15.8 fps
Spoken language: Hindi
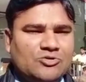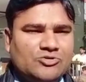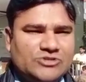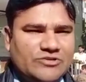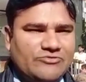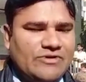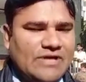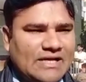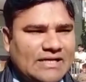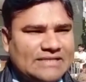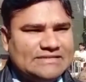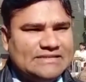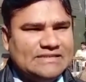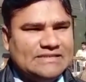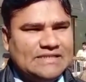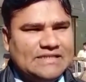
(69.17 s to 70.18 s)
कुछ दिव्यांग
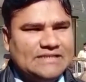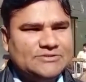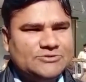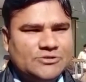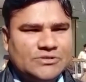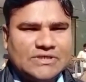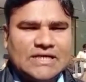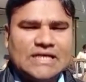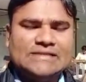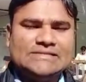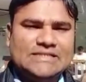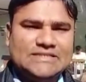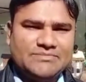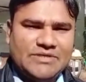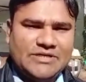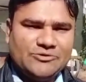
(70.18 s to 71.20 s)
ऐसे थे जिनका
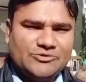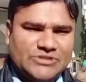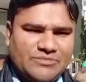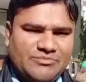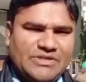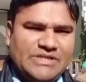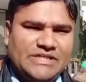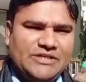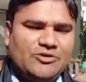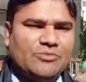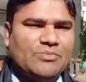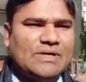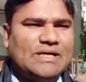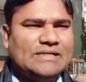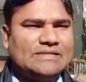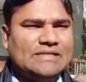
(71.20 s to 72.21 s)
असेसमेंट उस समय नहीं हो
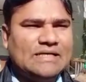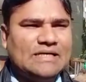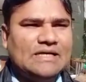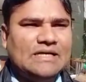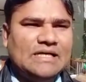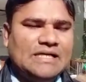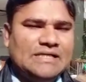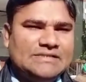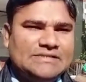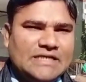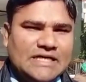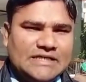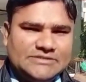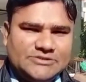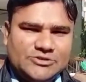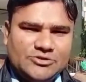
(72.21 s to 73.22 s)
पाया था
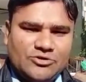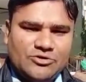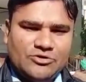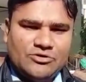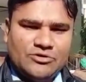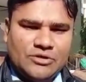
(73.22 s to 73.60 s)
या जो